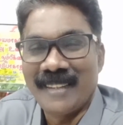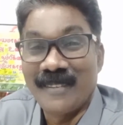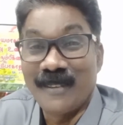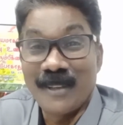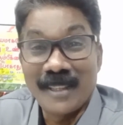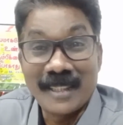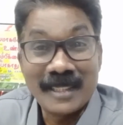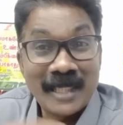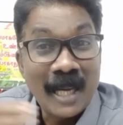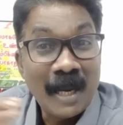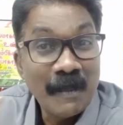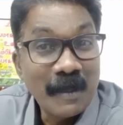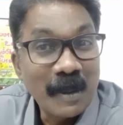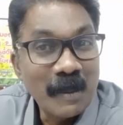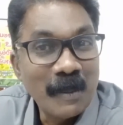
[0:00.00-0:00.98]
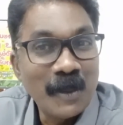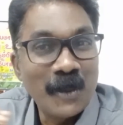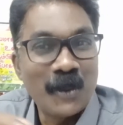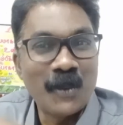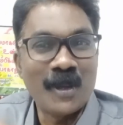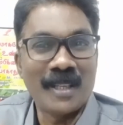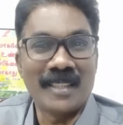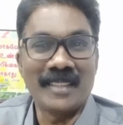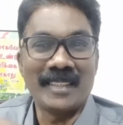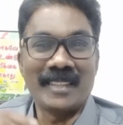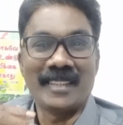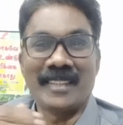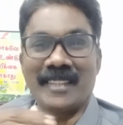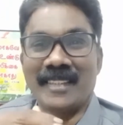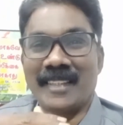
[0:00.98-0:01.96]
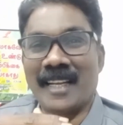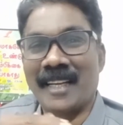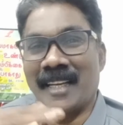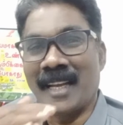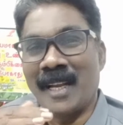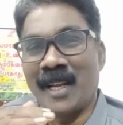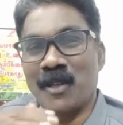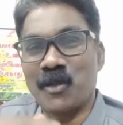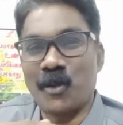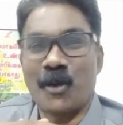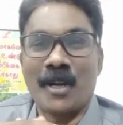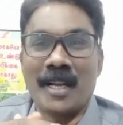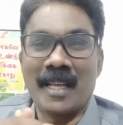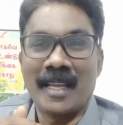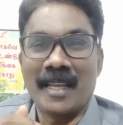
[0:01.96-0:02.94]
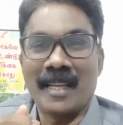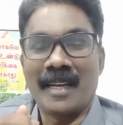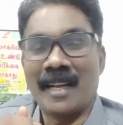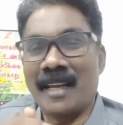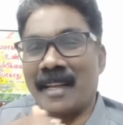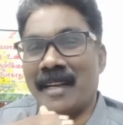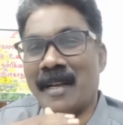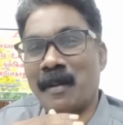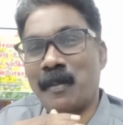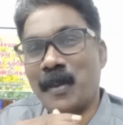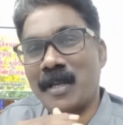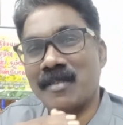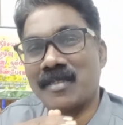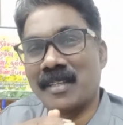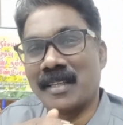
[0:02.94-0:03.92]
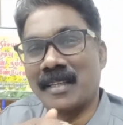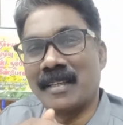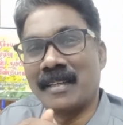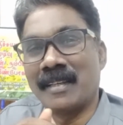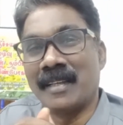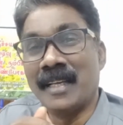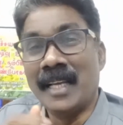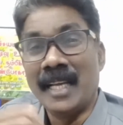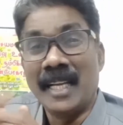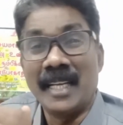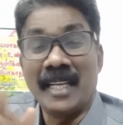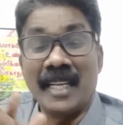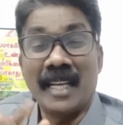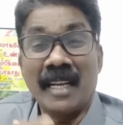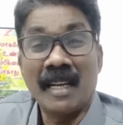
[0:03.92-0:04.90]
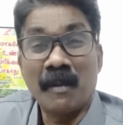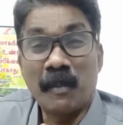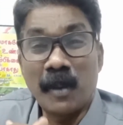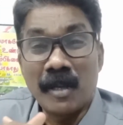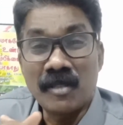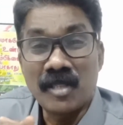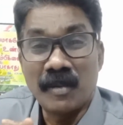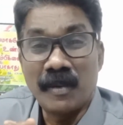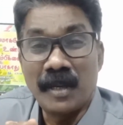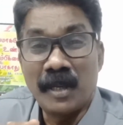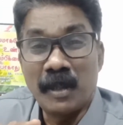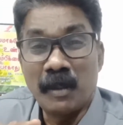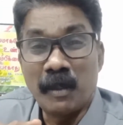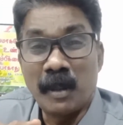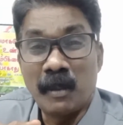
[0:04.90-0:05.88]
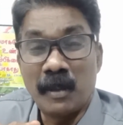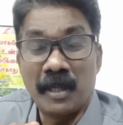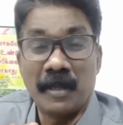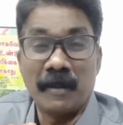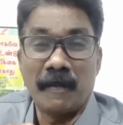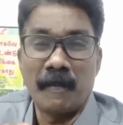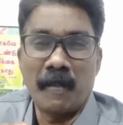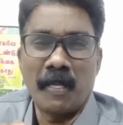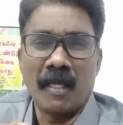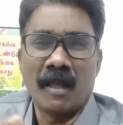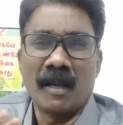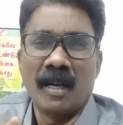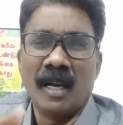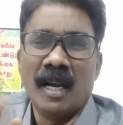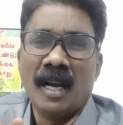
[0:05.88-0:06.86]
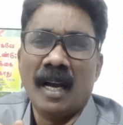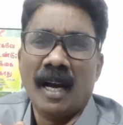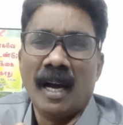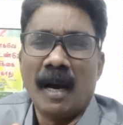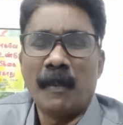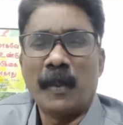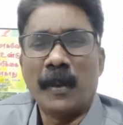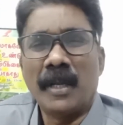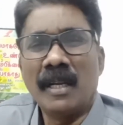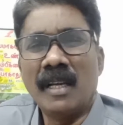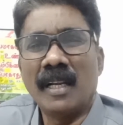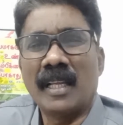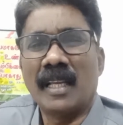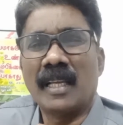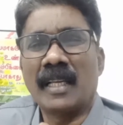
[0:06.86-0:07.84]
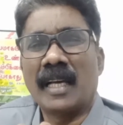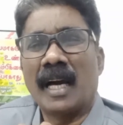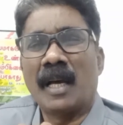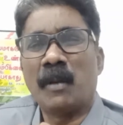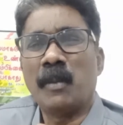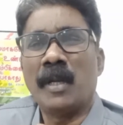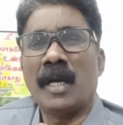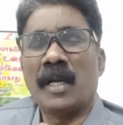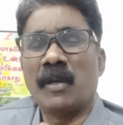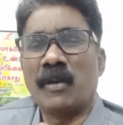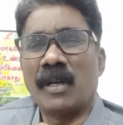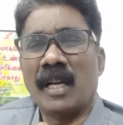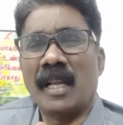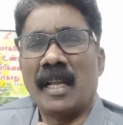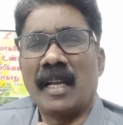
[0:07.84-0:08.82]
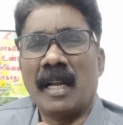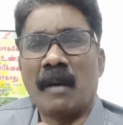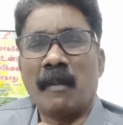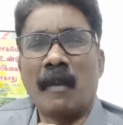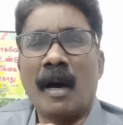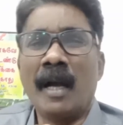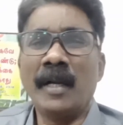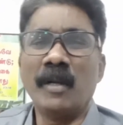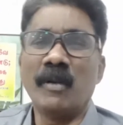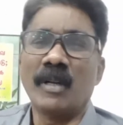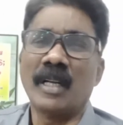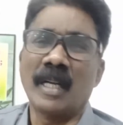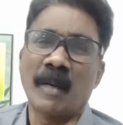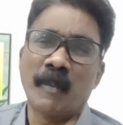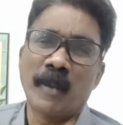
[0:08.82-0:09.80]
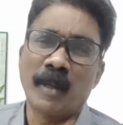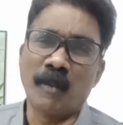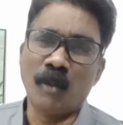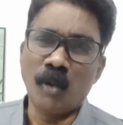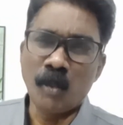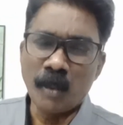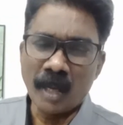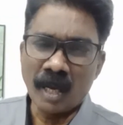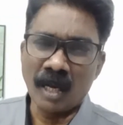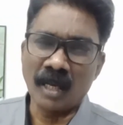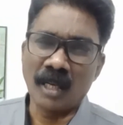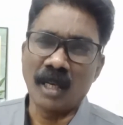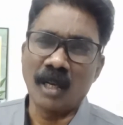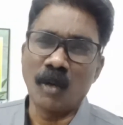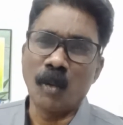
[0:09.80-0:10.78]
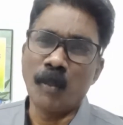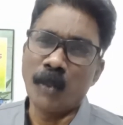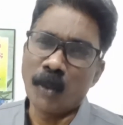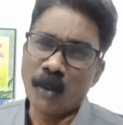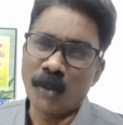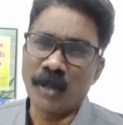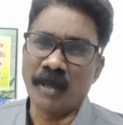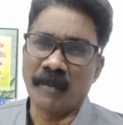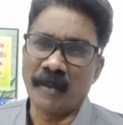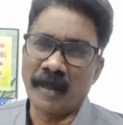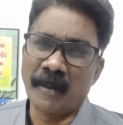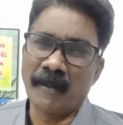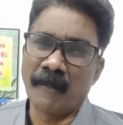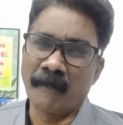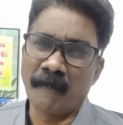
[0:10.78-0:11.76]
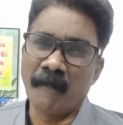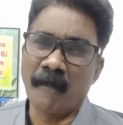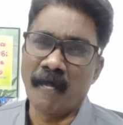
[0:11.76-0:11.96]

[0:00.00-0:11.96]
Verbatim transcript: உங்களுக்கு ஞாபகம் மூட்டுவார் நான் என்ன சொன்னேன் நான் என்ன பேசினேன் நீ என்ன பேச வேண்டும் என்று அப்போ இன்றைக்கு அருமையானவர்களே நாம் ஆண்டவருக்கு நம்மை முழுமையாக ஒப்பு கொடுக்க வேண்டும்